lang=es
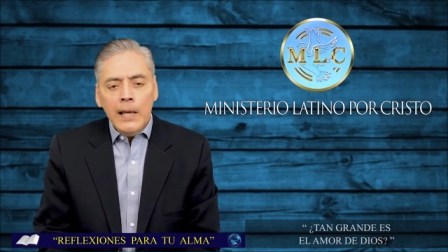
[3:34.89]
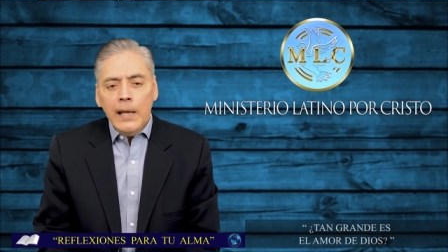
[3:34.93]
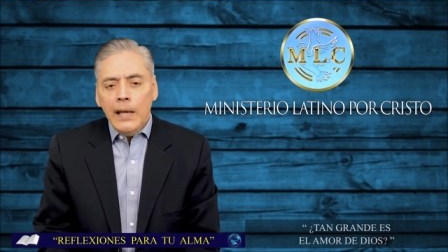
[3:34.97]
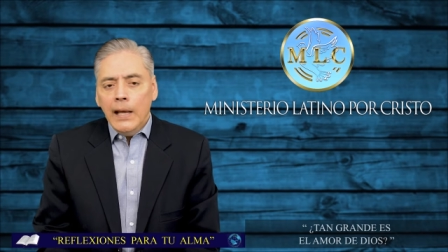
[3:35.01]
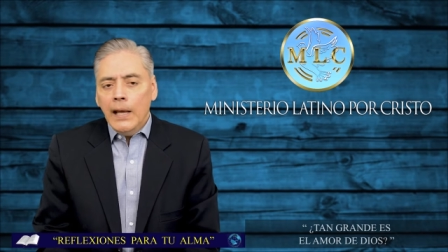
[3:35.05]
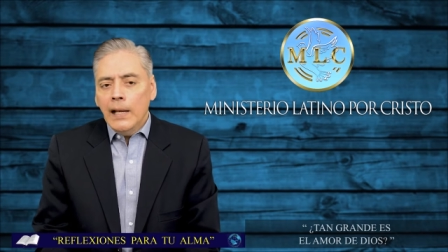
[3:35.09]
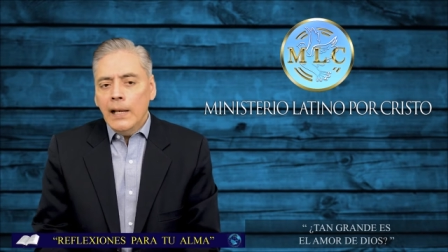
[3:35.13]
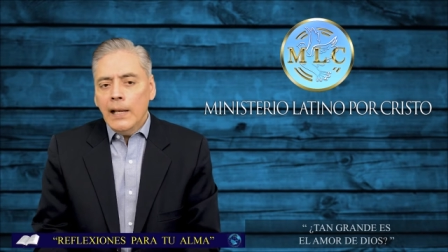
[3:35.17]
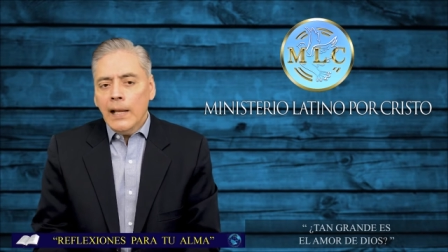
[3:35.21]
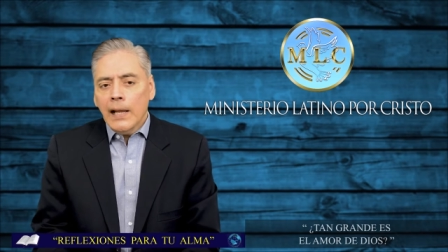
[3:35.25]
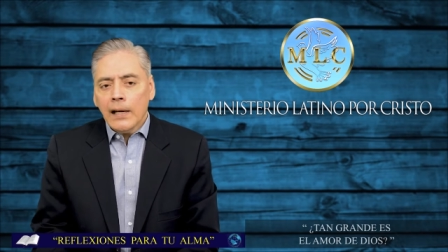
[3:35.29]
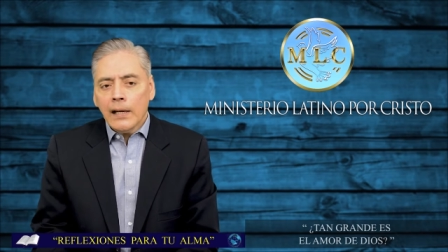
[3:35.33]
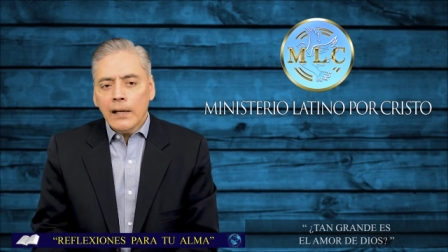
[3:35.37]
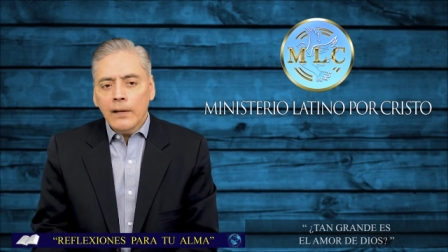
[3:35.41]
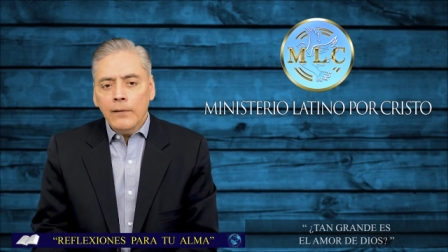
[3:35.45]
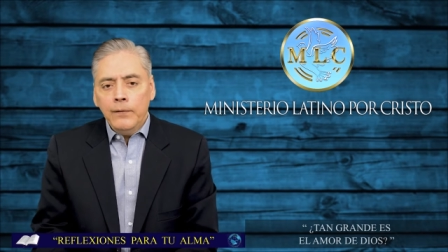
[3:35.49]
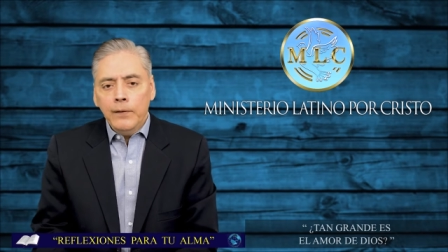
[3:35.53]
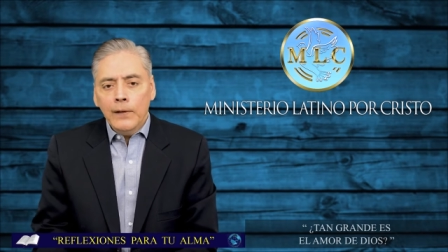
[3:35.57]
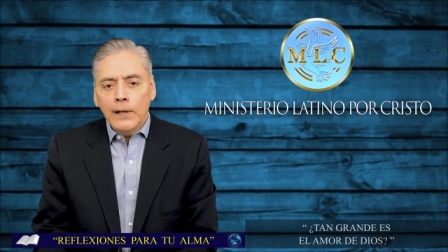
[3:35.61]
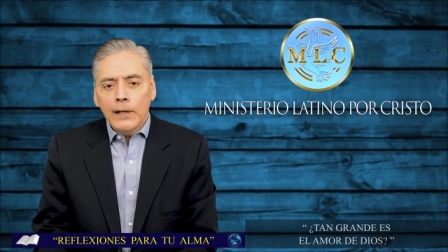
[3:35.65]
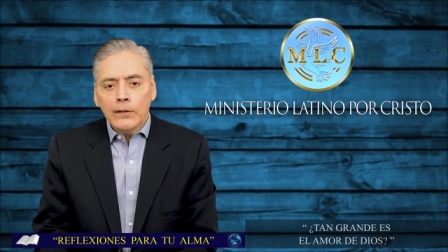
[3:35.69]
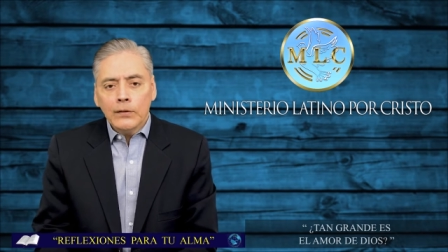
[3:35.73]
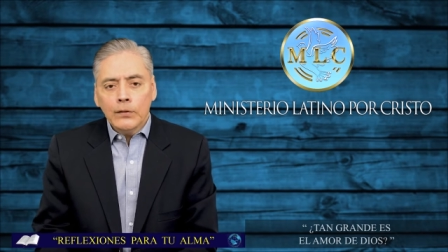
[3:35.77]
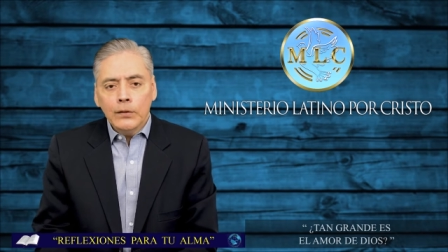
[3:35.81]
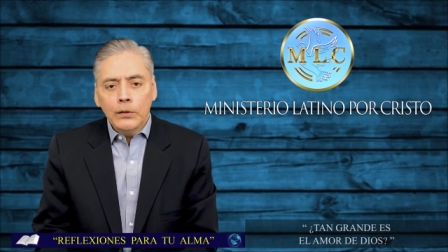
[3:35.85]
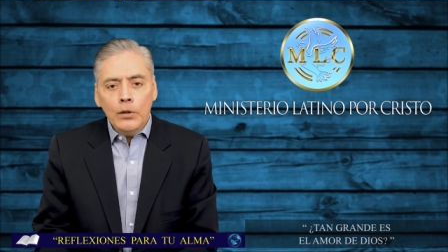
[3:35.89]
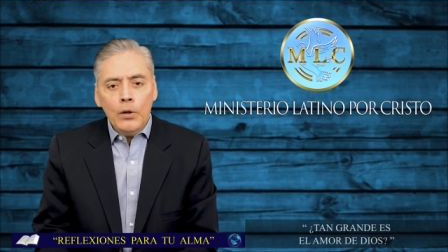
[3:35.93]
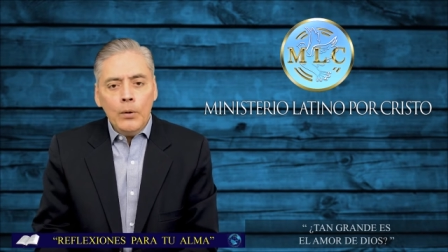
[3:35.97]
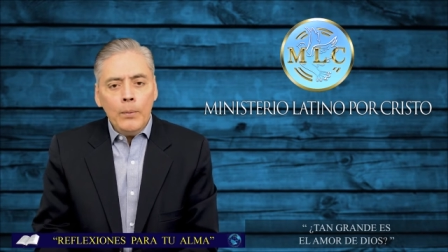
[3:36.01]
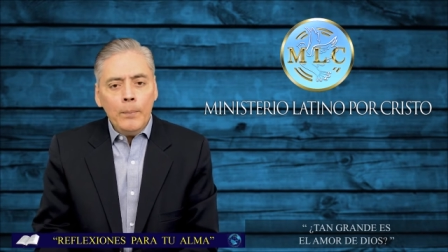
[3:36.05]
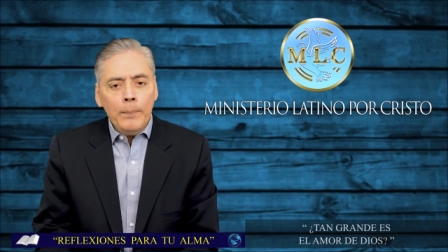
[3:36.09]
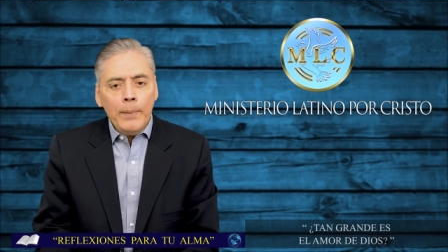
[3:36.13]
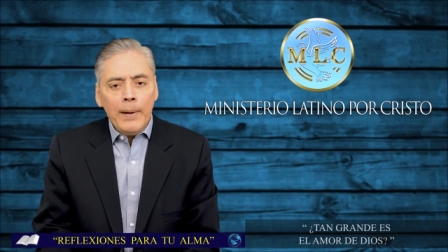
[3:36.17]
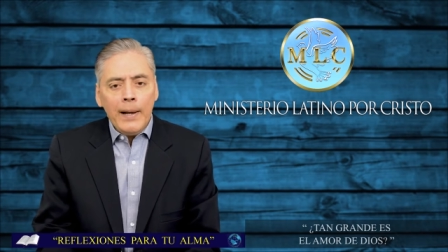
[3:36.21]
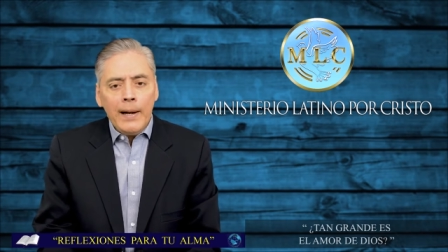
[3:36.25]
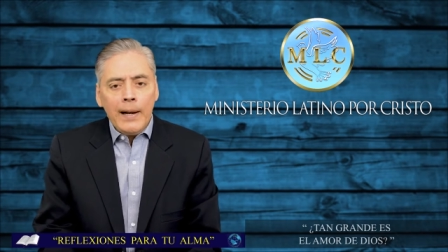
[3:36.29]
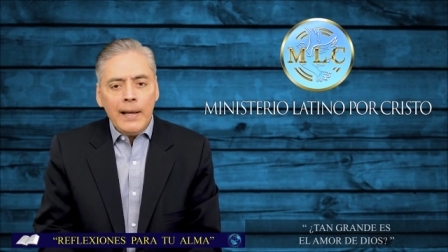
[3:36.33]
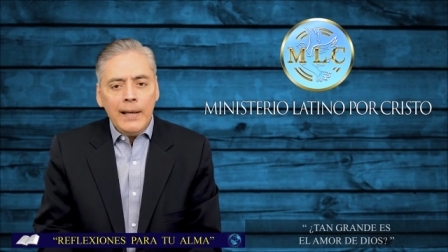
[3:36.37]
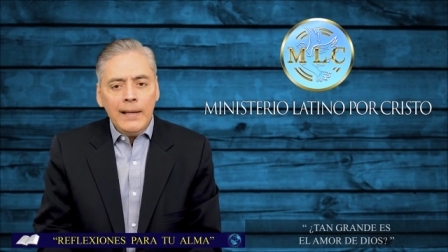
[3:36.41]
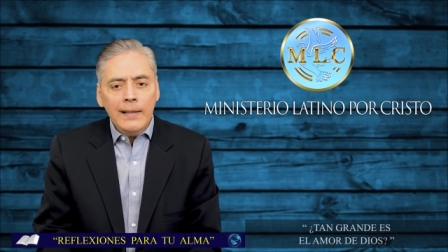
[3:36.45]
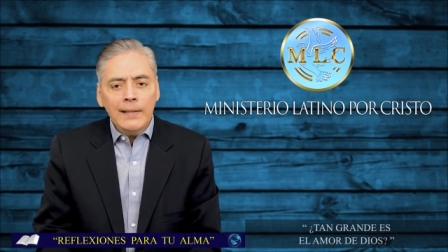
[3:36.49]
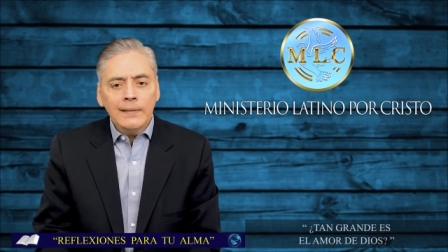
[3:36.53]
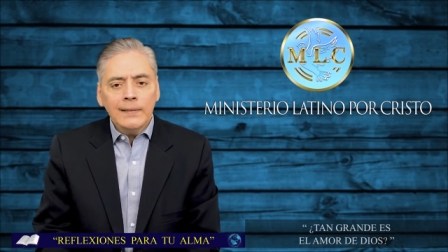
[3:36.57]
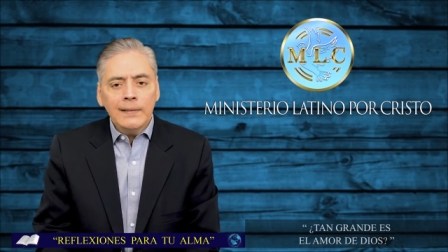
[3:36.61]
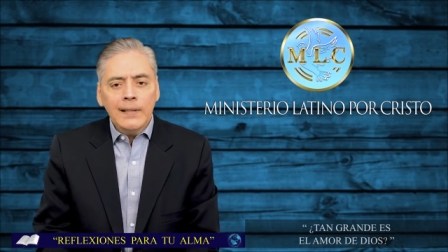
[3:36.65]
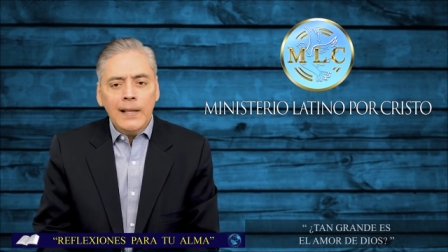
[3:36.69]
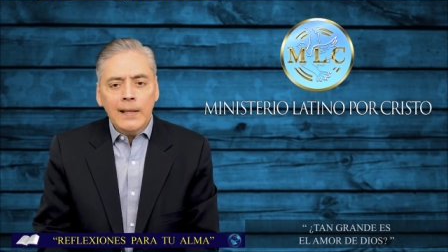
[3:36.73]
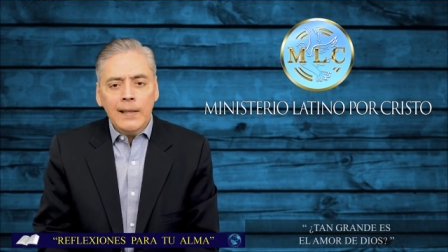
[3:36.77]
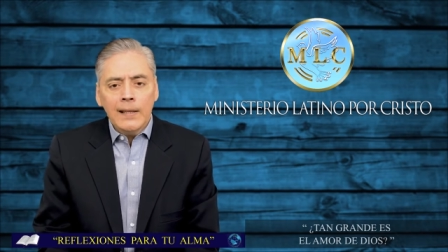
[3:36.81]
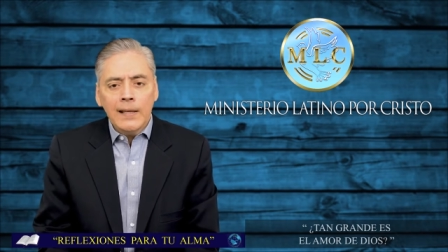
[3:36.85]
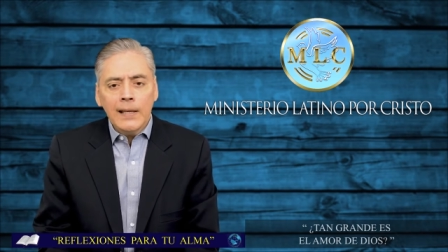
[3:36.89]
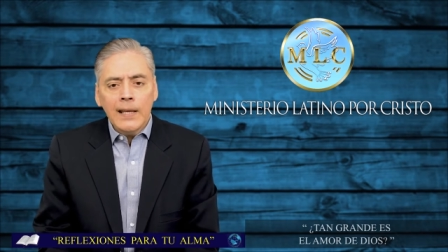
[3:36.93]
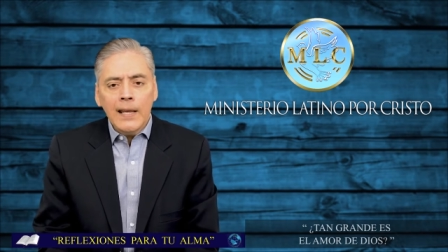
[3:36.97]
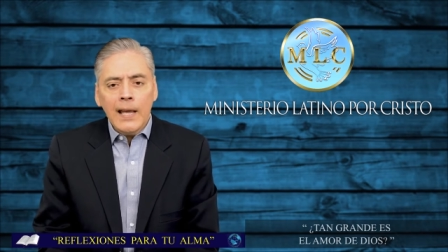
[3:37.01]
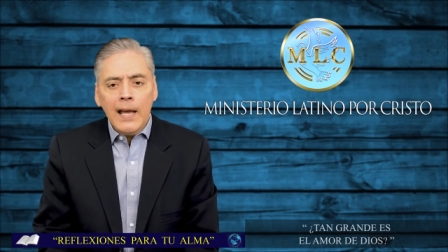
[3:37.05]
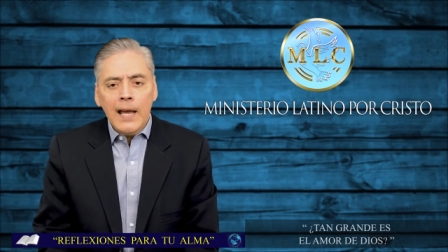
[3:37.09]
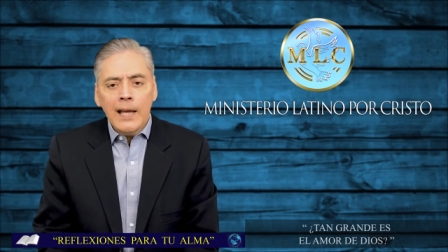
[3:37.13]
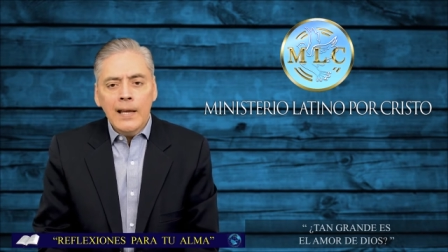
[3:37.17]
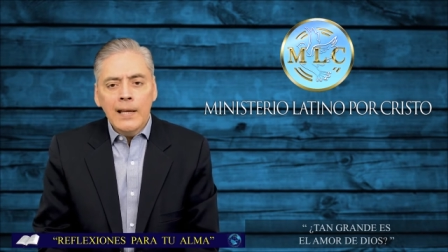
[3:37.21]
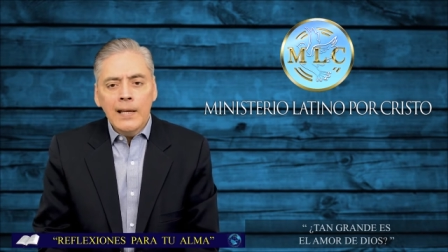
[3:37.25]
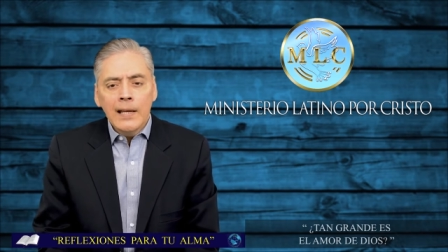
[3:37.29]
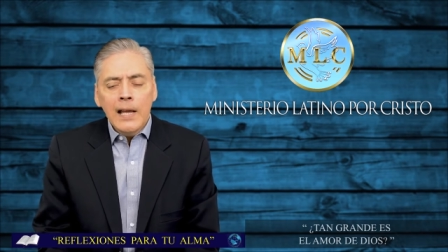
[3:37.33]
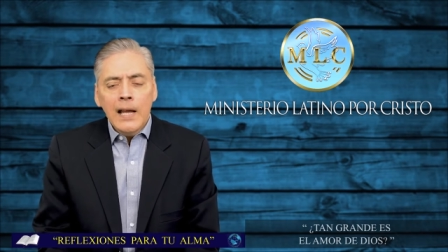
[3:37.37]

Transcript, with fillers: En la reflexión para este día,